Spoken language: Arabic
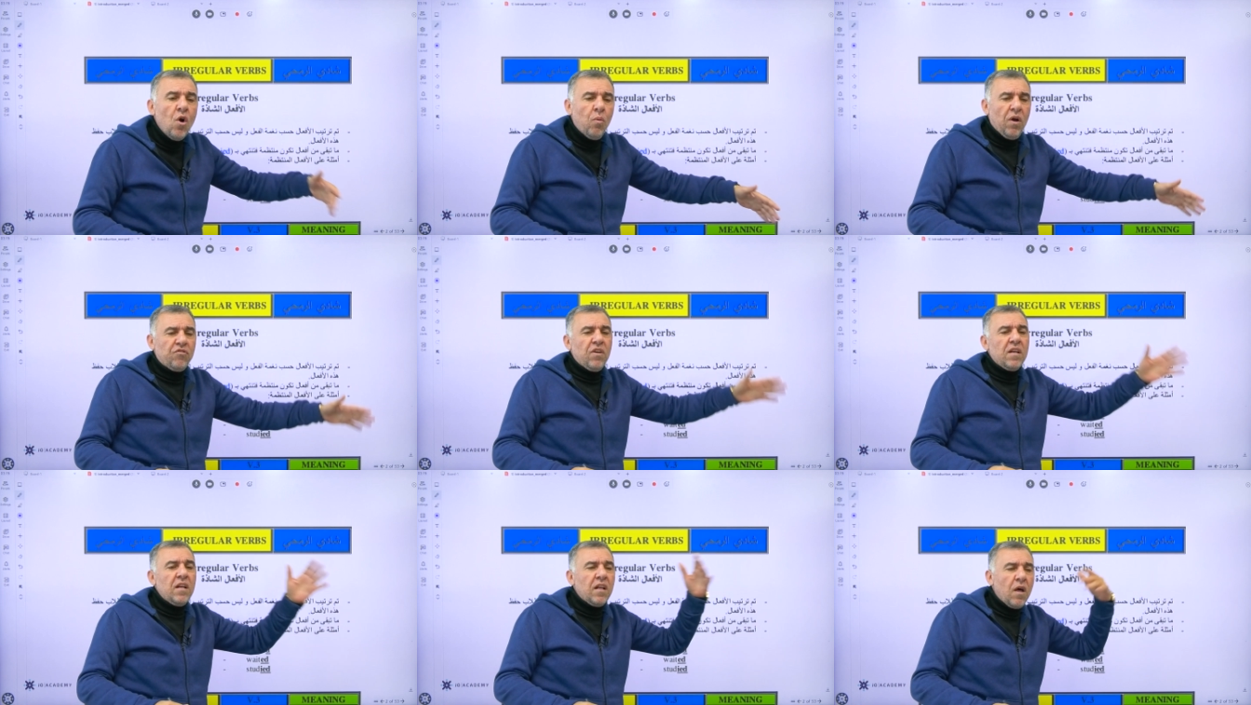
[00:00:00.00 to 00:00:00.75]

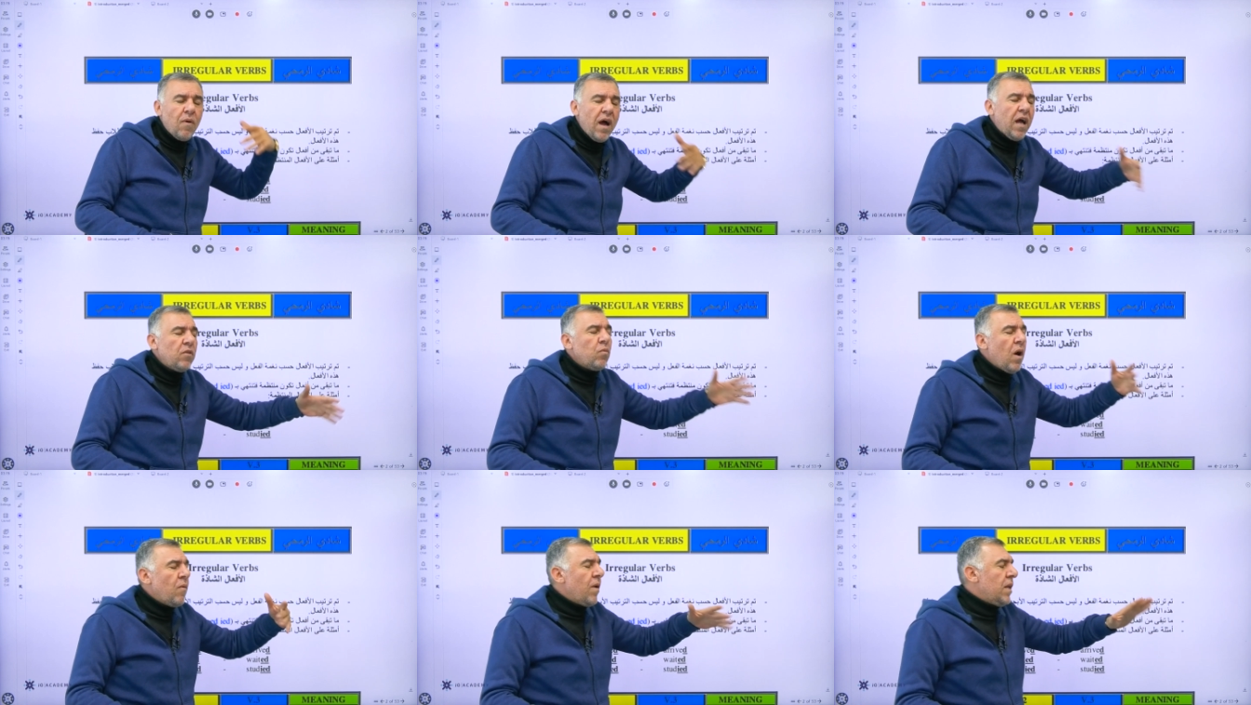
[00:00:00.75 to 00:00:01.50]
وعشان القواعد
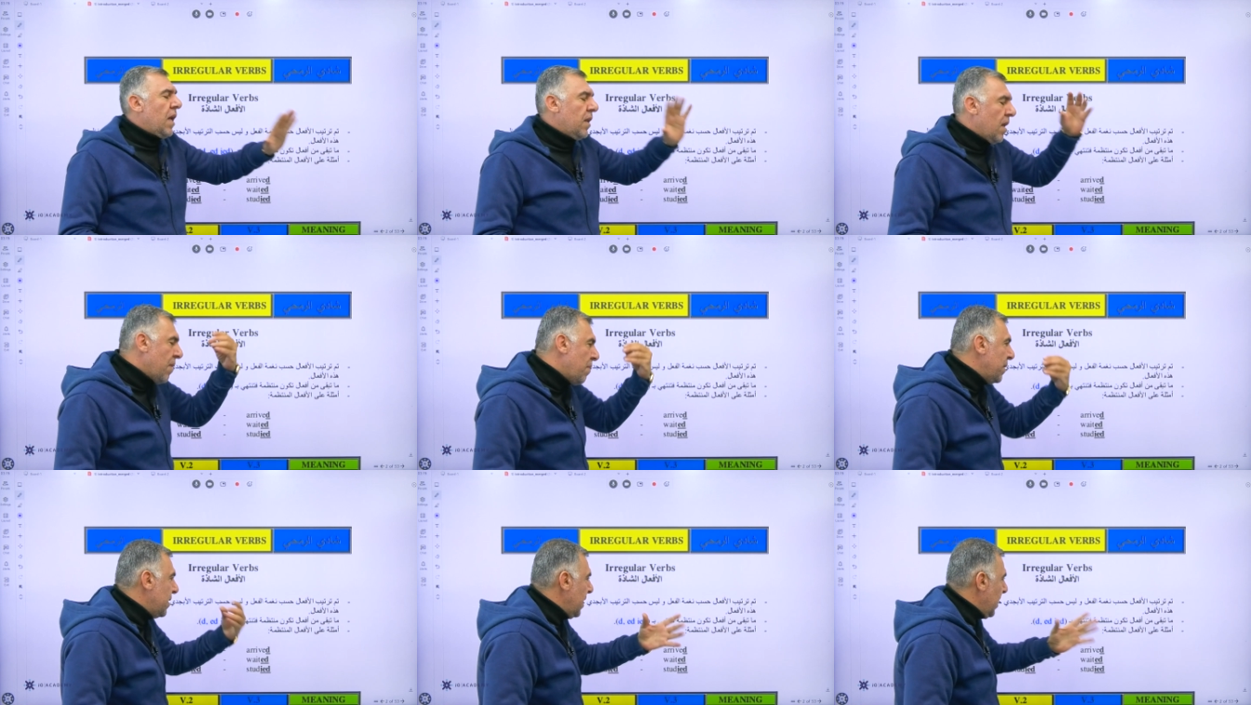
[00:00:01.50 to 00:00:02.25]
و لا لا ما
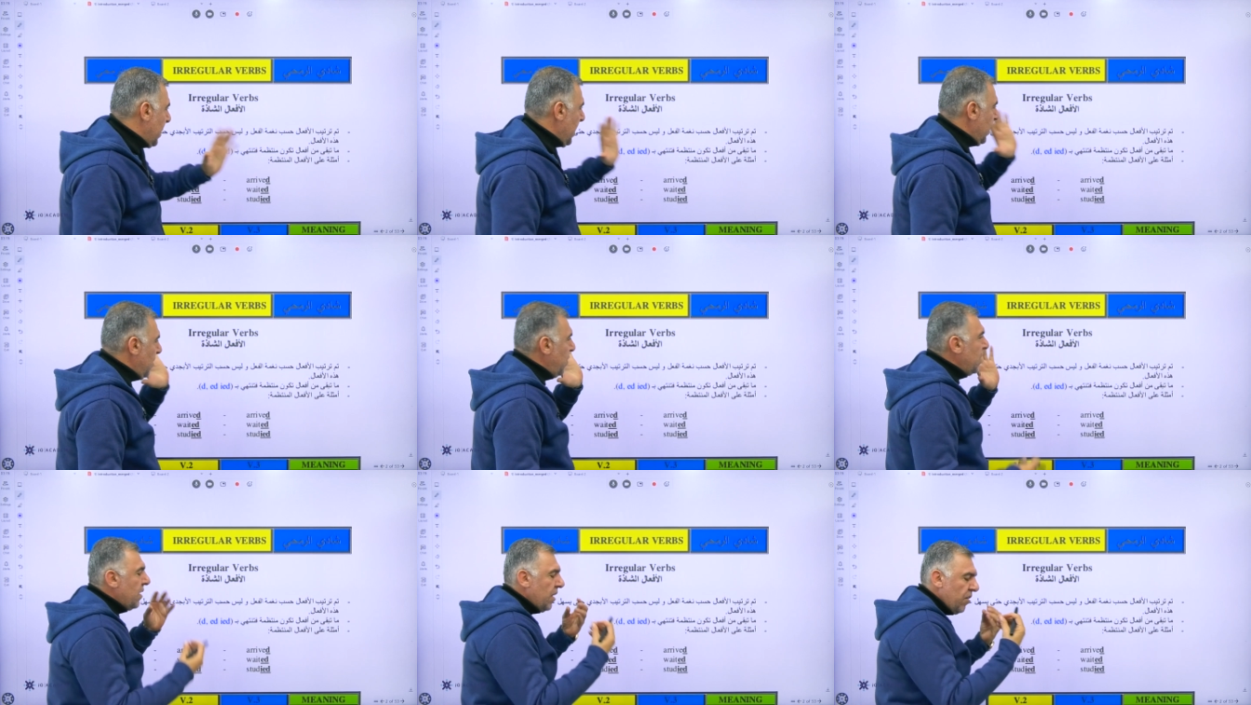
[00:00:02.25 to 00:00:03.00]
بدي هيك انا
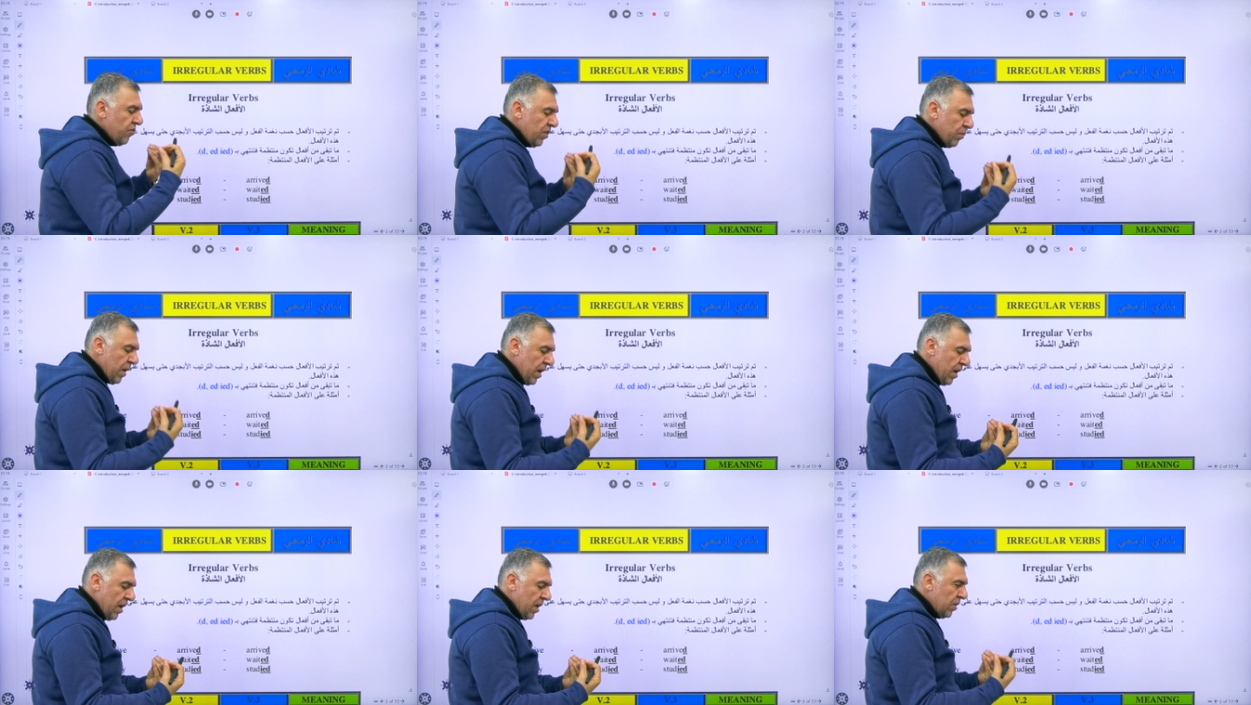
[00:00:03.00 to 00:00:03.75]
بدي شيء
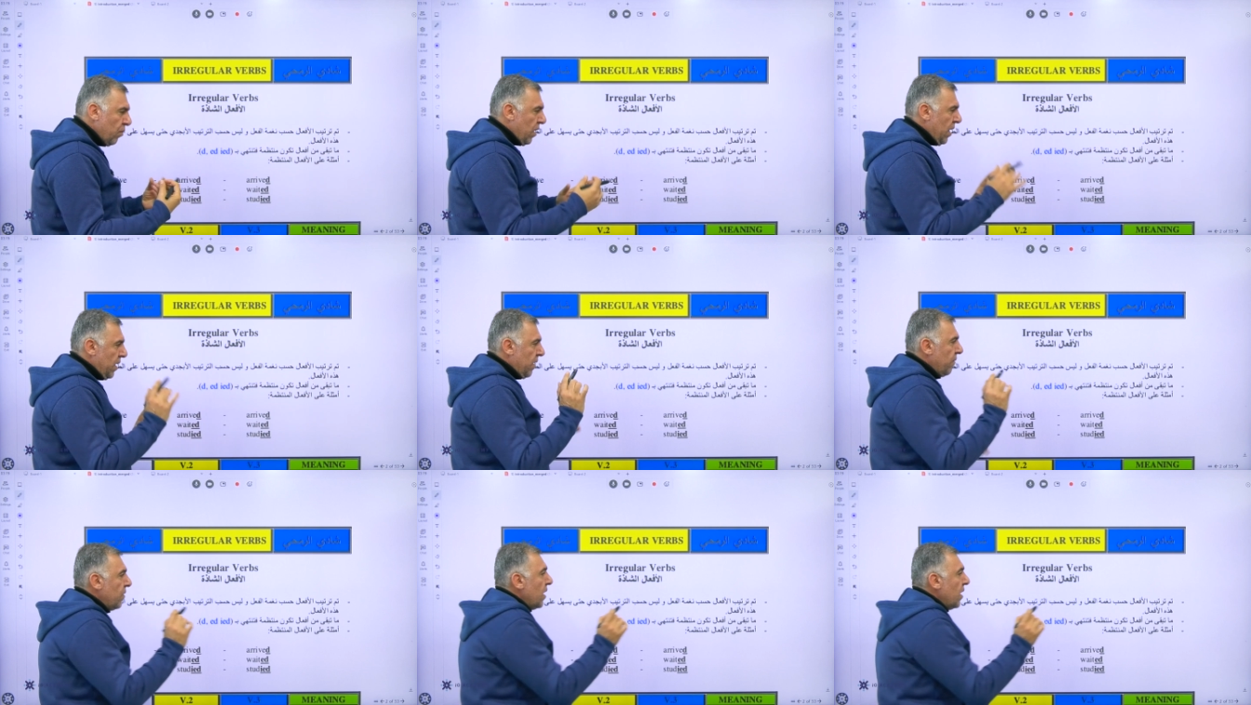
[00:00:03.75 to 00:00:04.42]
بهادي ورايق